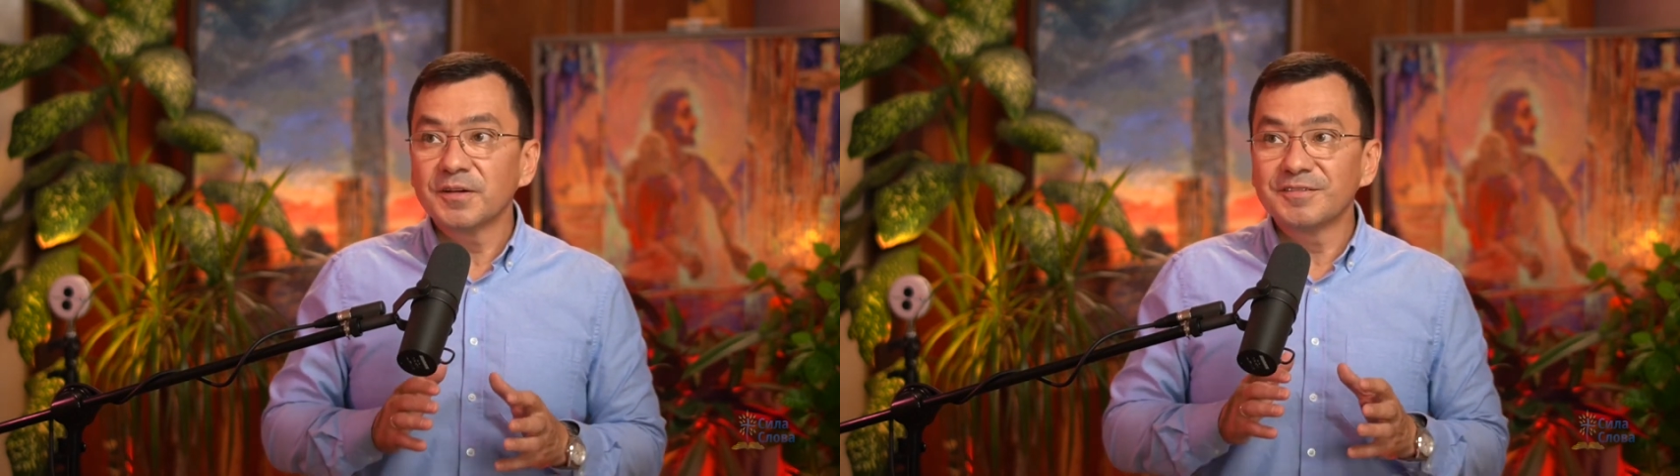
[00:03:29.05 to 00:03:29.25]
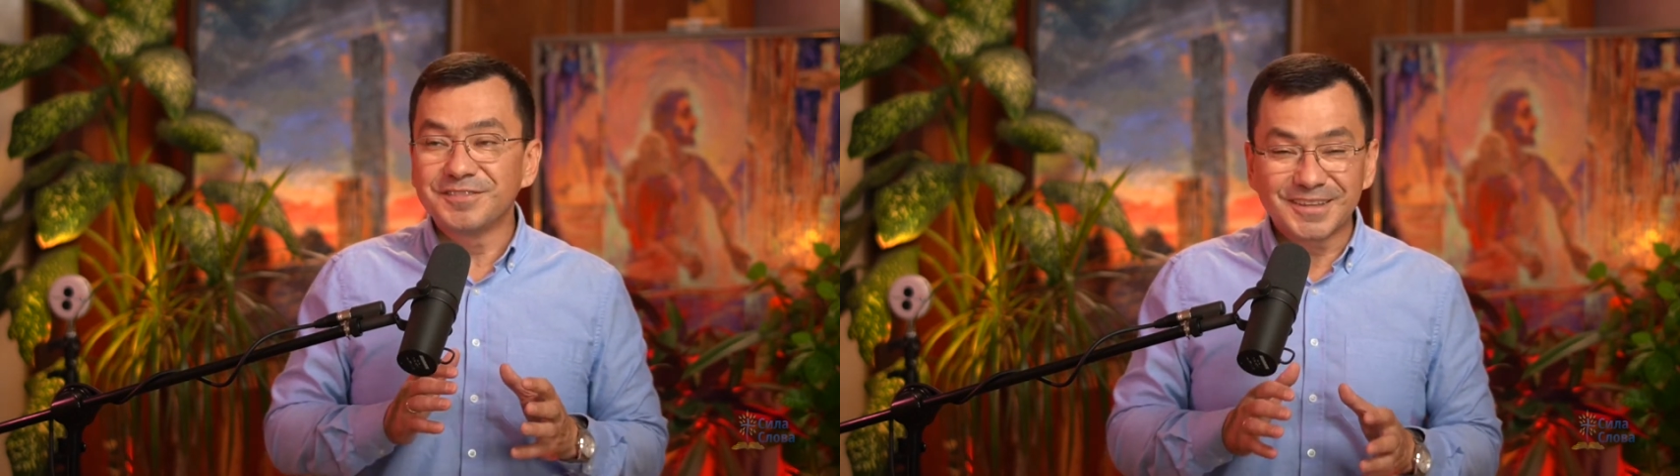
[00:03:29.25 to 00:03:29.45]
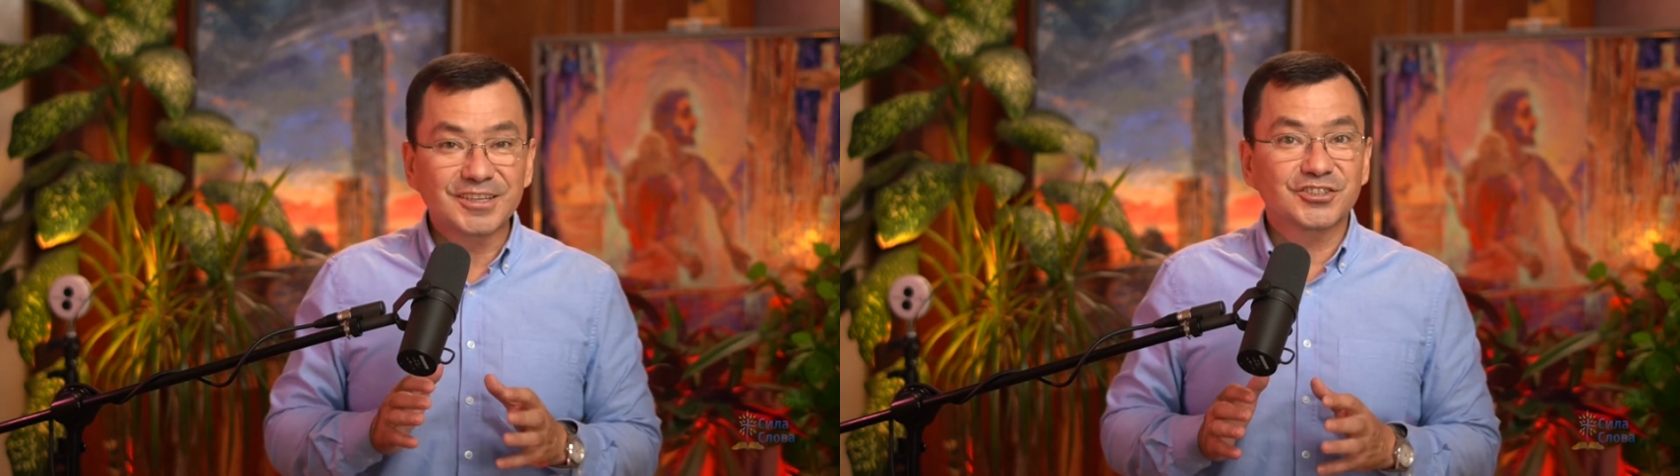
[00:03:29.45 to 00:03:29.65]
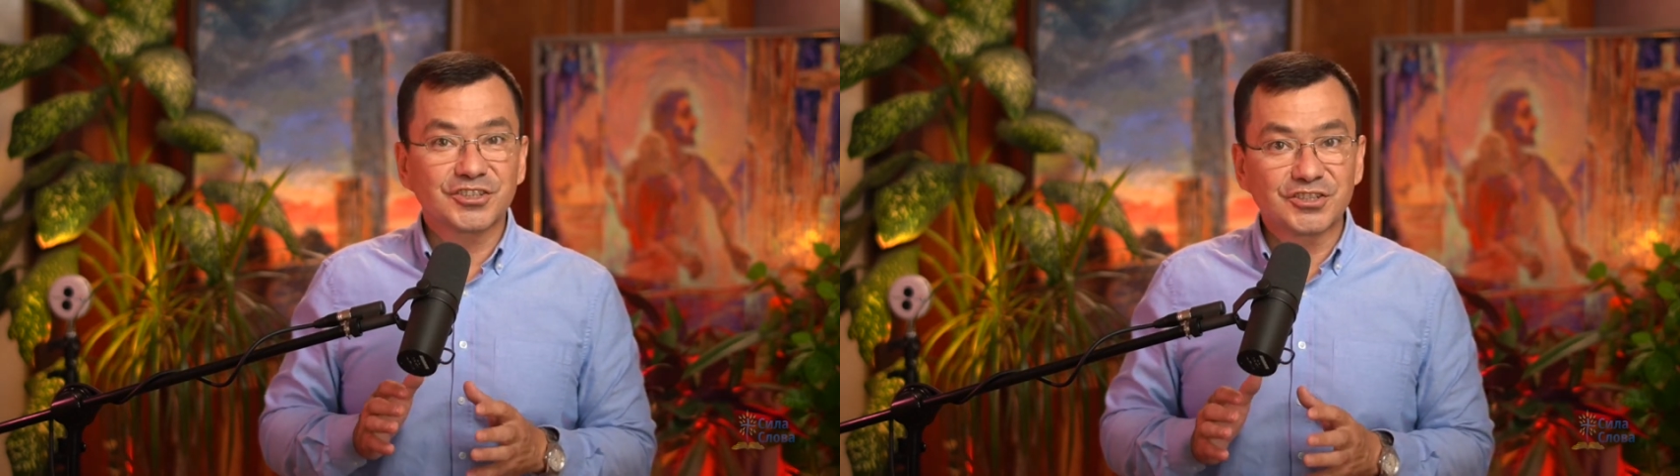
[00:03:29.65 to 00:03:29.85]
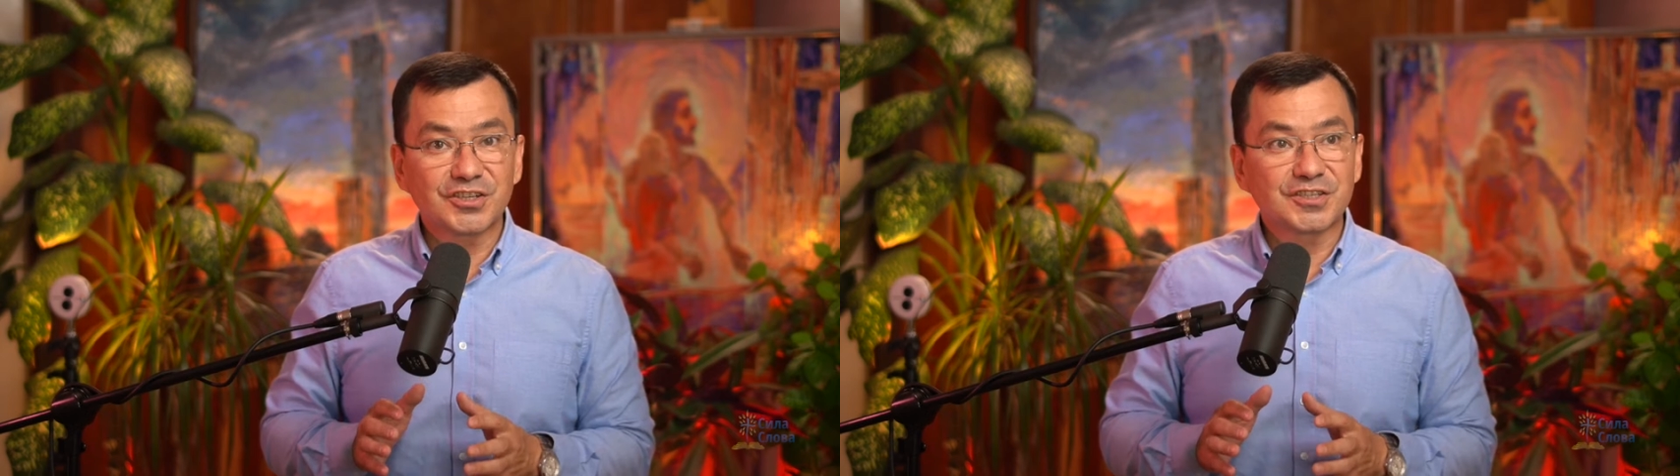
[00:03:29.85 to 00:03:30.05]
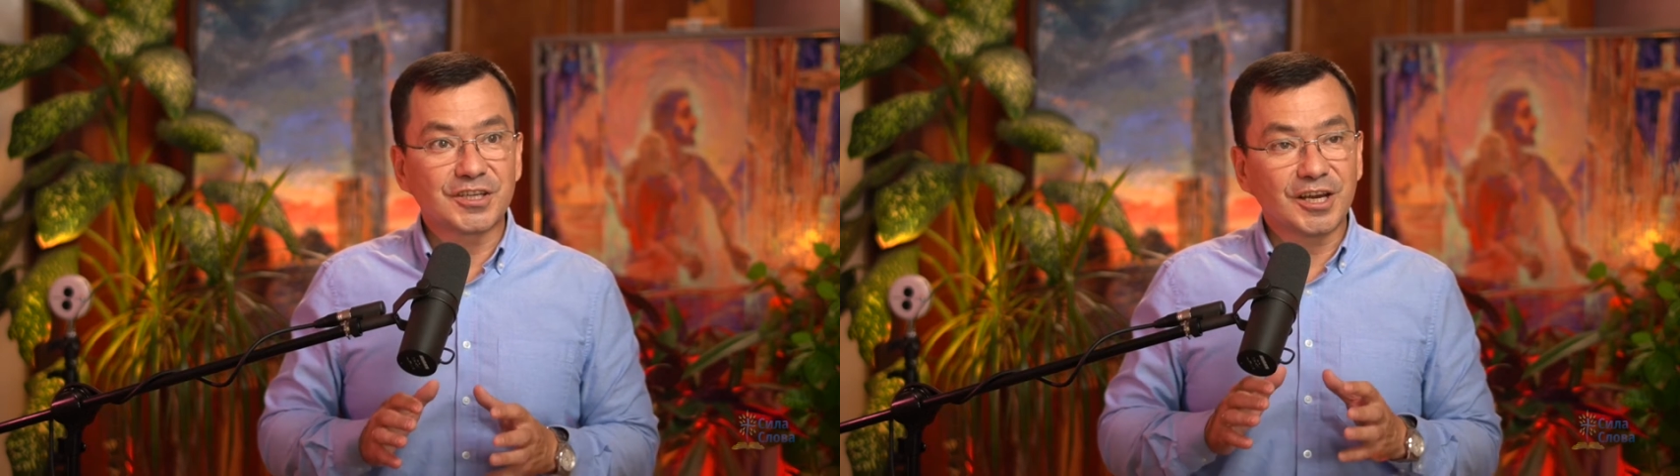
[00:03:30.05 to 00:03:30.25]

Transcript: в нашей жизни